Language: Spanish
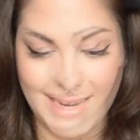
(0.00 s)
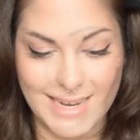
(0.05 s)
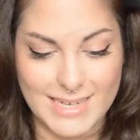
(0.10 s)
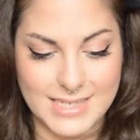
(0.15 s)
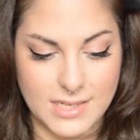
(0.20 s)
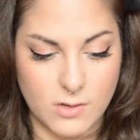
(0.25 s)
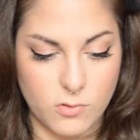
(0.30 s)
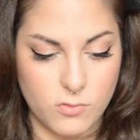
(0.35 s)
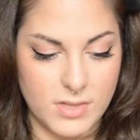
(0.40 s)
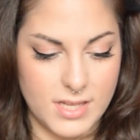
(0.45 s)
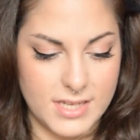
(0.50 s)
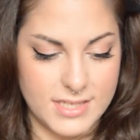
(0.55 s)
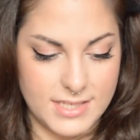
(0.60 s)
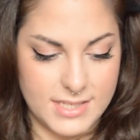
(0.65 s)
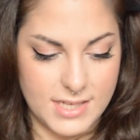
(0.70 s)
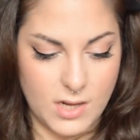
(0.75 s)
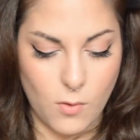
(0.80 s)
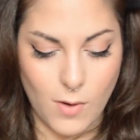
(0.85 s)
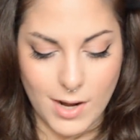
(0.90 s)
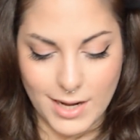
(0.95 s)
La segunda
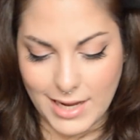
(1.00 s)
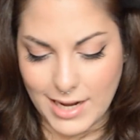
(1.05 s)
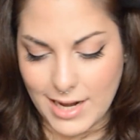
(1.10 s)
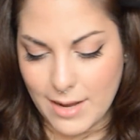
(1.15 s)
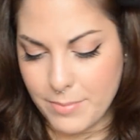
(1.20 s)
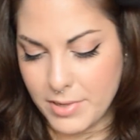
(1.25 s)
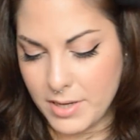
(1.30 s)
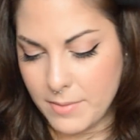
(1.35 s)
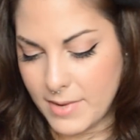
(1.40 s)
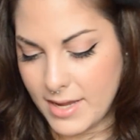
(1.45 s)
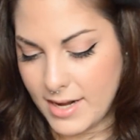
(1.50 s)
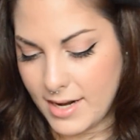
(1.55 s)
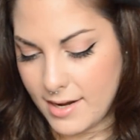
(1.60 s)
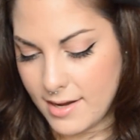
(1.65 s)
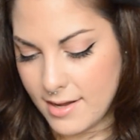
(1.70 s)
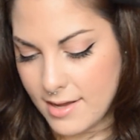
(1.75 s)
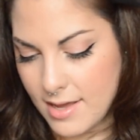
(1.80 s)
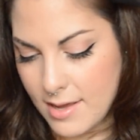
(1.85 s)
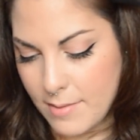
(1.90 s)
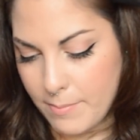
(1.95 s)
es igual que la primera,
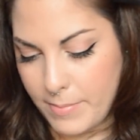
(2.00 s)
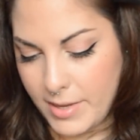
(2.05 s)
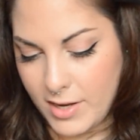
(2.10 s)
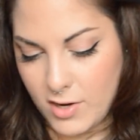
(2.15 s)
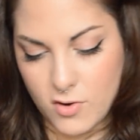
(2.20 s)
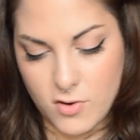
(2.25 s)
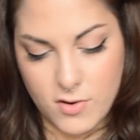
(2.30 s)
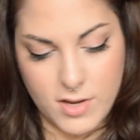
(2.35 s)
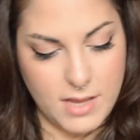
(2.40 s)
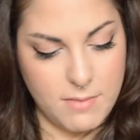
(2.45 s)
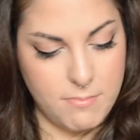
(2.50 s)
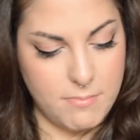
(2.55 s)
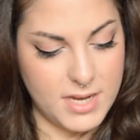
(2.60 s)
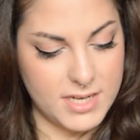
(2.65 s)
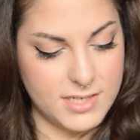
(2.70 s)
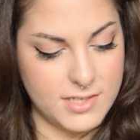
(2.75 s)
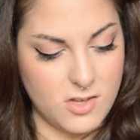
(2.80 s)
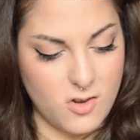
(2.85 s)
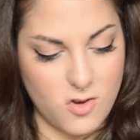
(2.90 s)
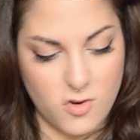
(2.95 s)
pero en
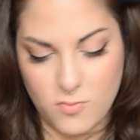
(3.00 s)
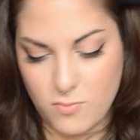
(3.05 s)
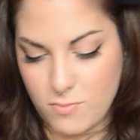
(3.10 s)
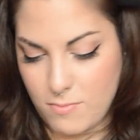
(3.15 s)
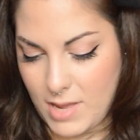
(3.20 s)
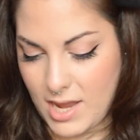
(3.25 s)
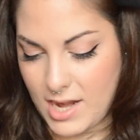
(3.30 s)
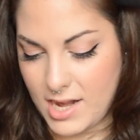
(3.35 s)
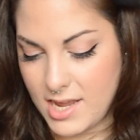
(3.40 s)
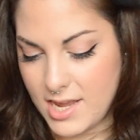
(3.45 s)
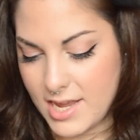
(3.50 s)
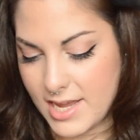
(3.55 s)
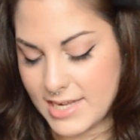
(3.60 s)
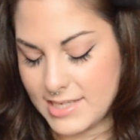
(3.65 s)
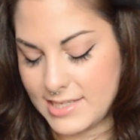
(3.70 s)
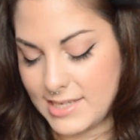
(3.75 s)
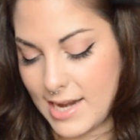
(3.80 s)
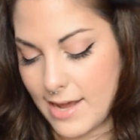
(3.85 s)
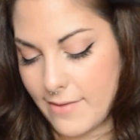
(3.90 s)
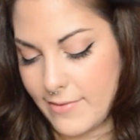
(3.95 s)
versión mini,
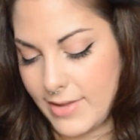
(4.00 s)
es la